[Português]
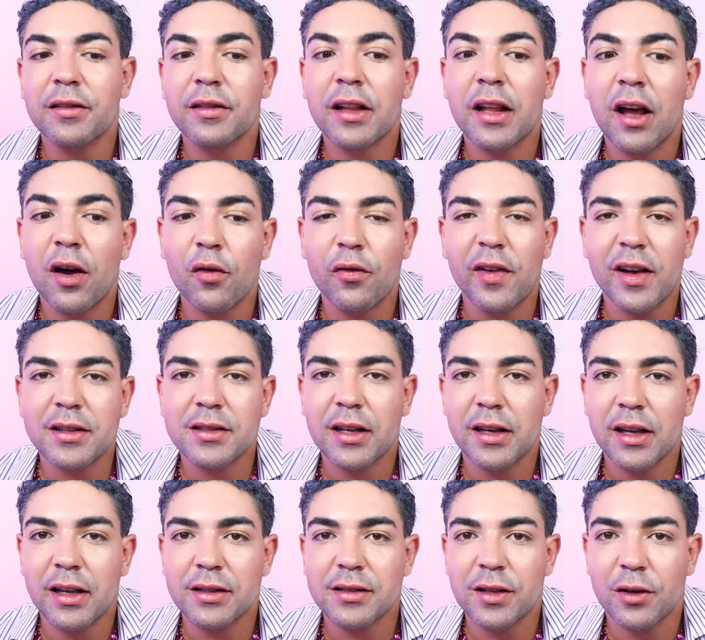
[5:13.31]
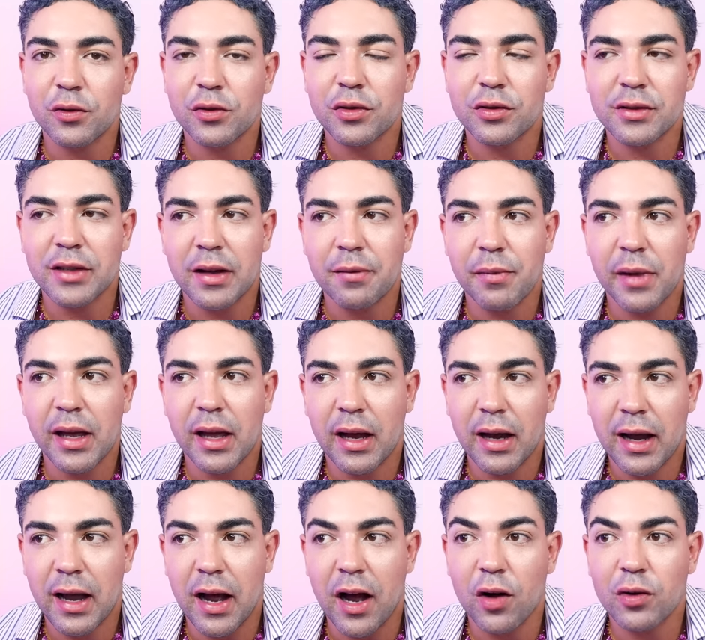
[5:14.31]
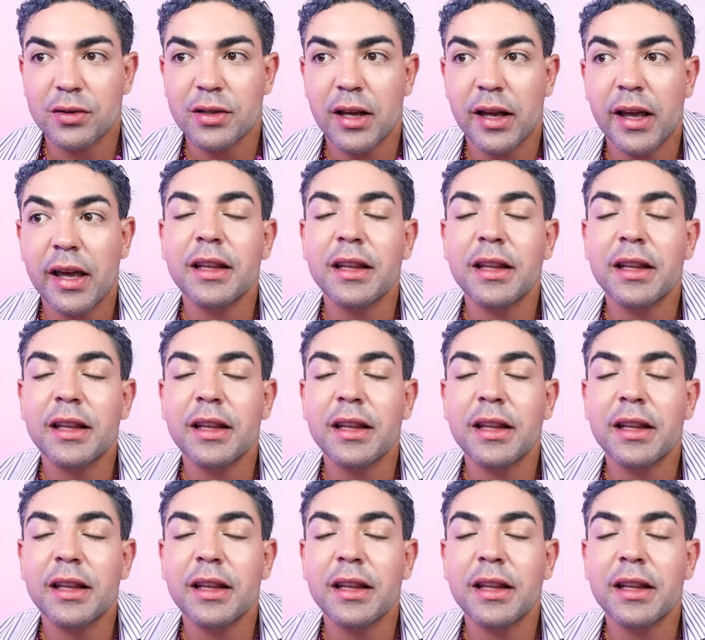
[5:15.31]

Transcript: não fazia questão de usar meia calça